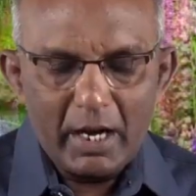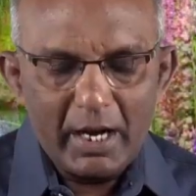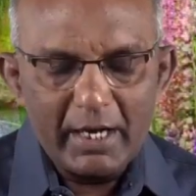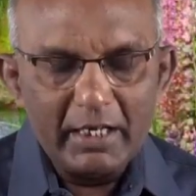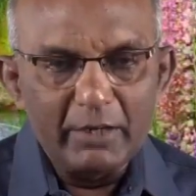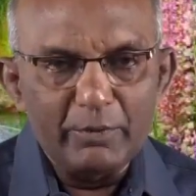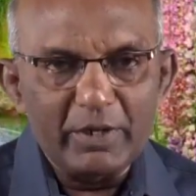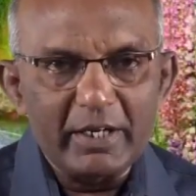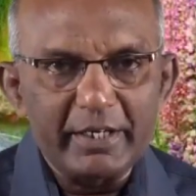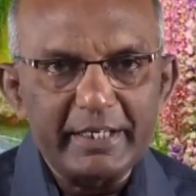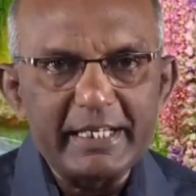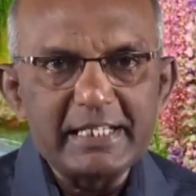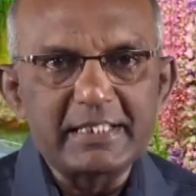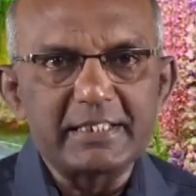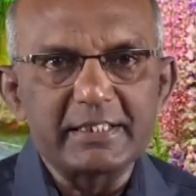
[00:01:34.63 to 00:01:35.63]

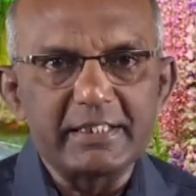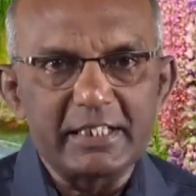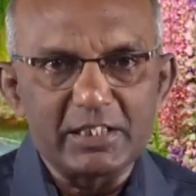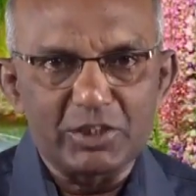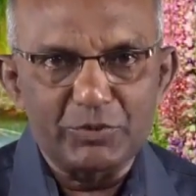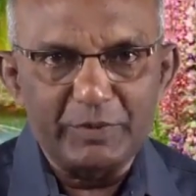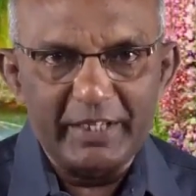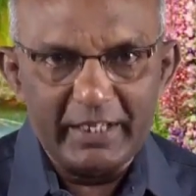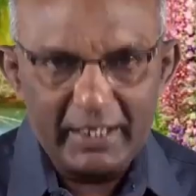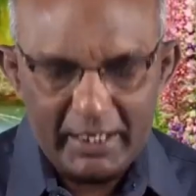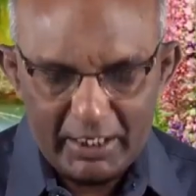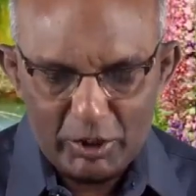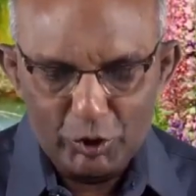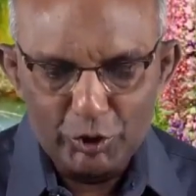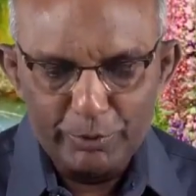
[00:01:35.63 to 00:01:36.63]
ஆண்டவராக இயேசு கிறிஸ்துவின்
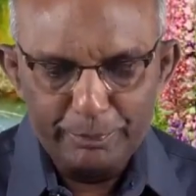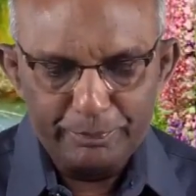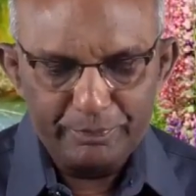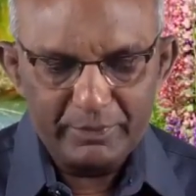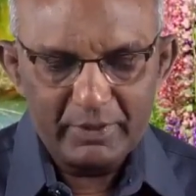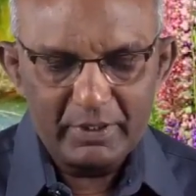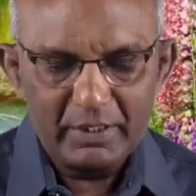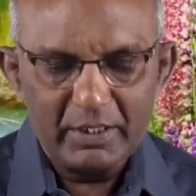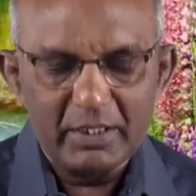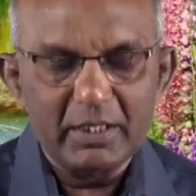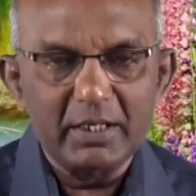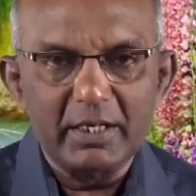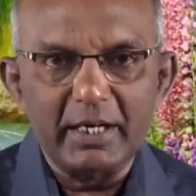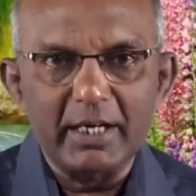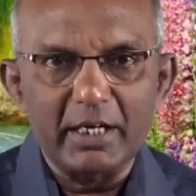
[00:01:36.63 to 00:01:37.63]
அருளும்
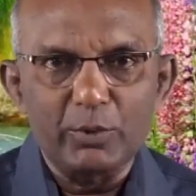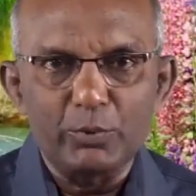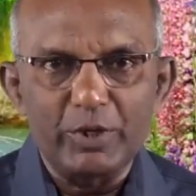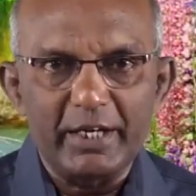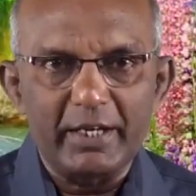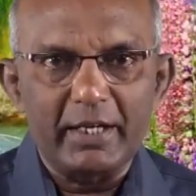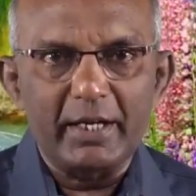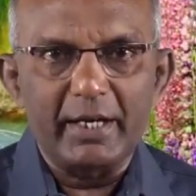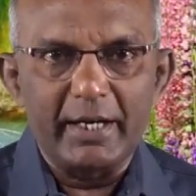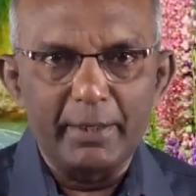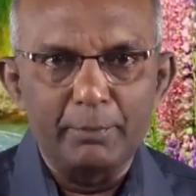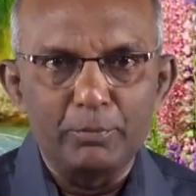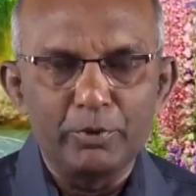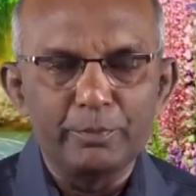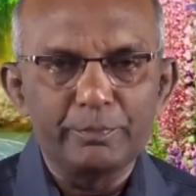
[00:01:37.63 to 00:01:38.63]
கடவுளின்
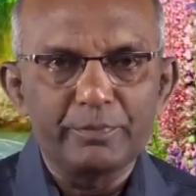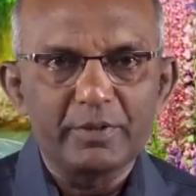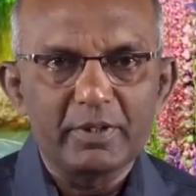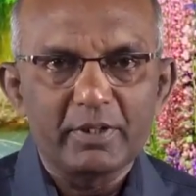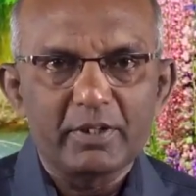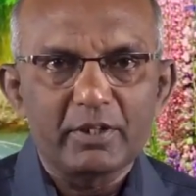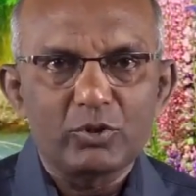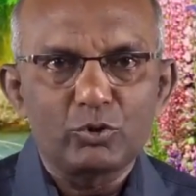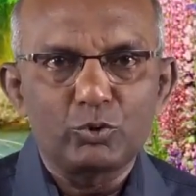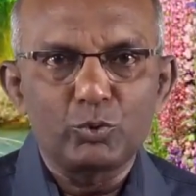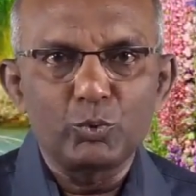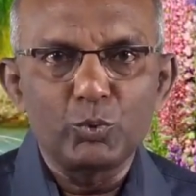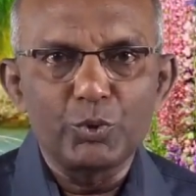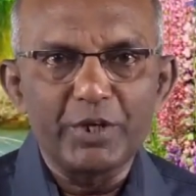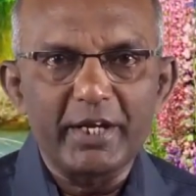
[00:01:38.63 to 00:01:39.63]
அன்பும்
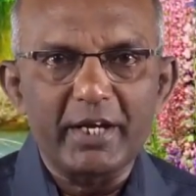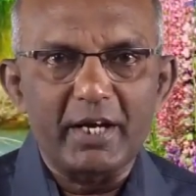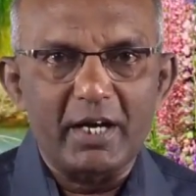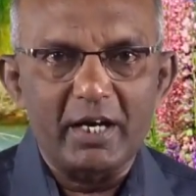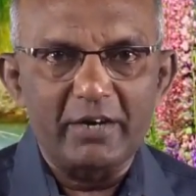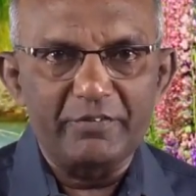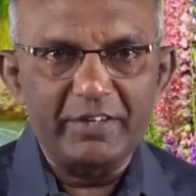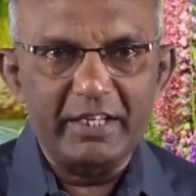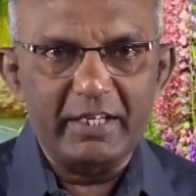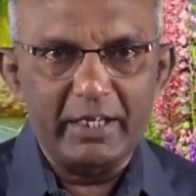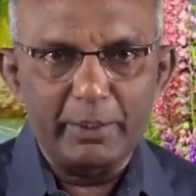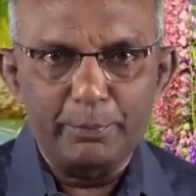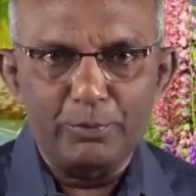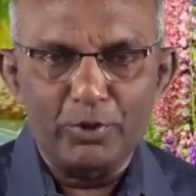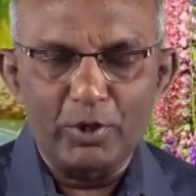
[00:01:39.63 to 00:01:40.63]
தூய ஆவியின்
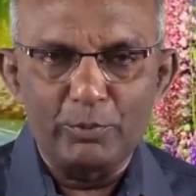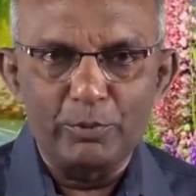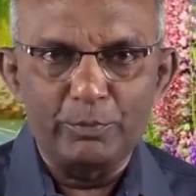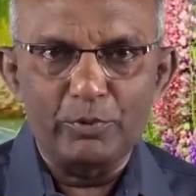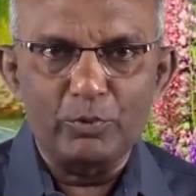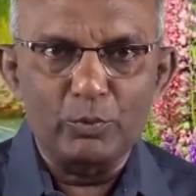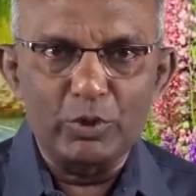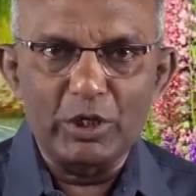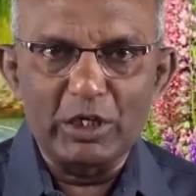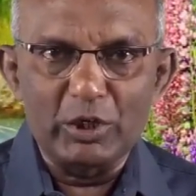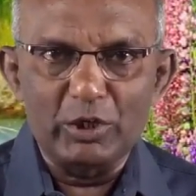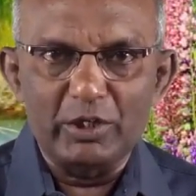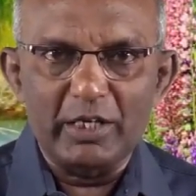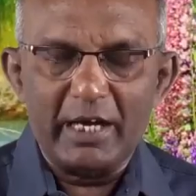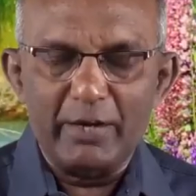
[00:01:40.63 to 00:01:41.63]
நட்புறவும்
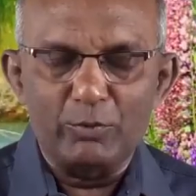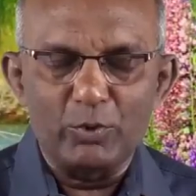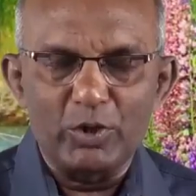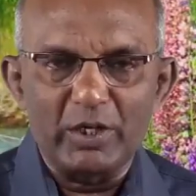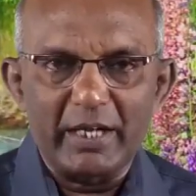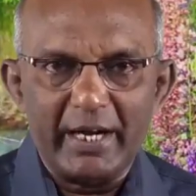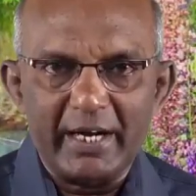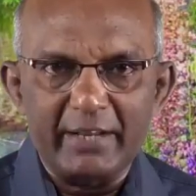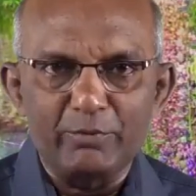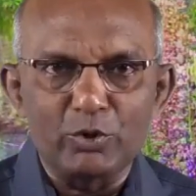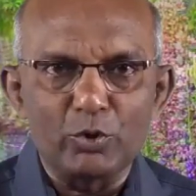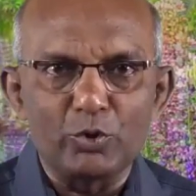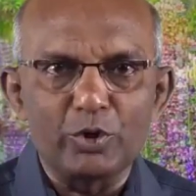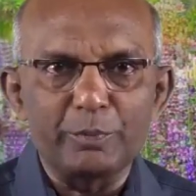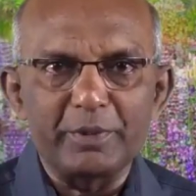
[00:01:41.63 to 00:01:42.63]
உங்கள் அவங்க
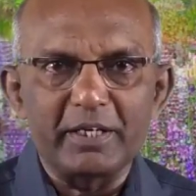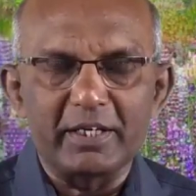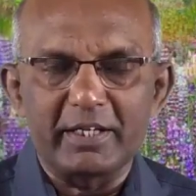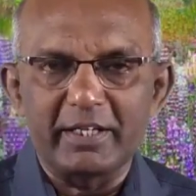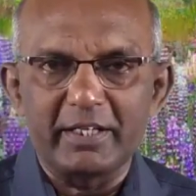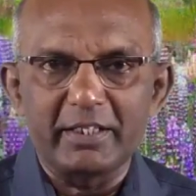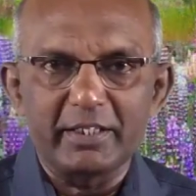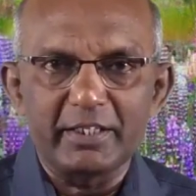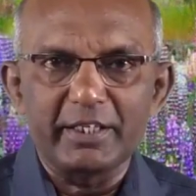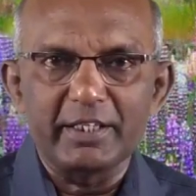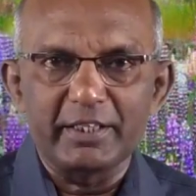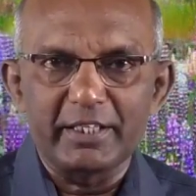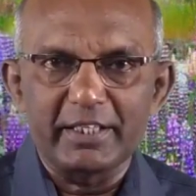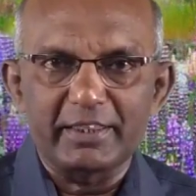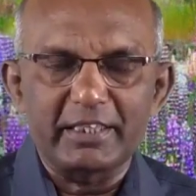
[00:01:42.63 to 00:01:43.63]
அனைவரோடும் இருக்க
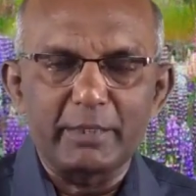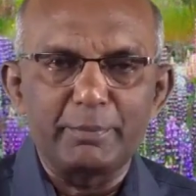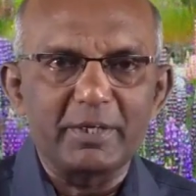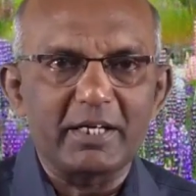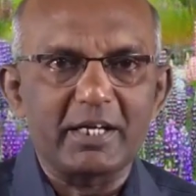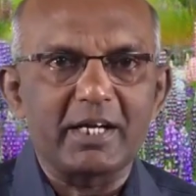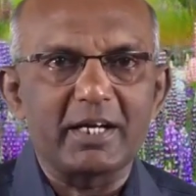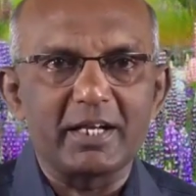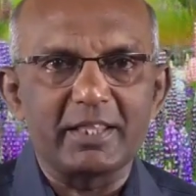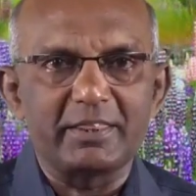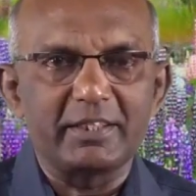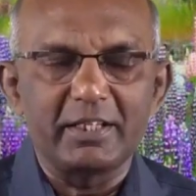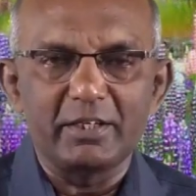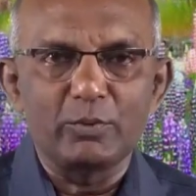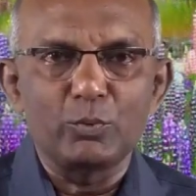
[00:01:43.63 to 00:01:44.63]
இந்த தப
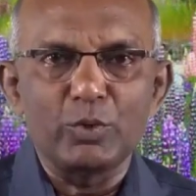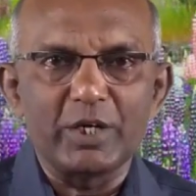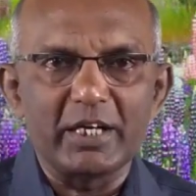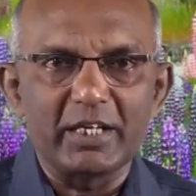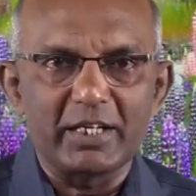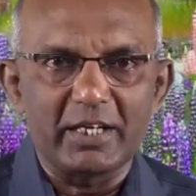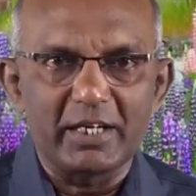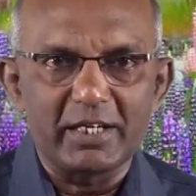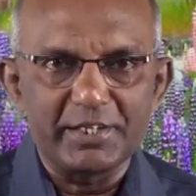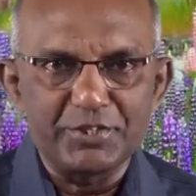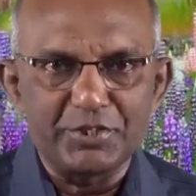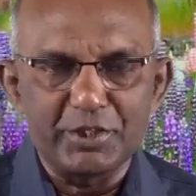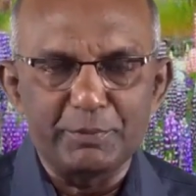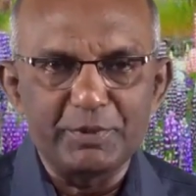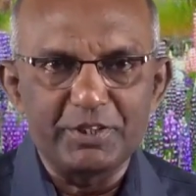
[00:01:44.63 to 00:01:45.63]
காலத்தில் உங்களுக்காக
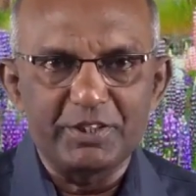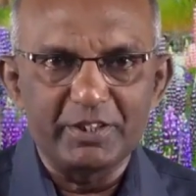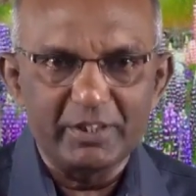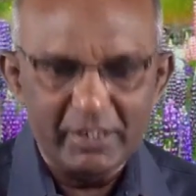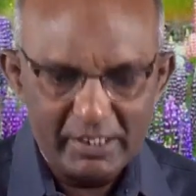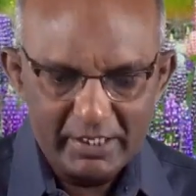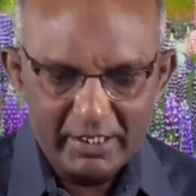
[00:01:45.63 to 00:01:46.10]
ஜெபித்து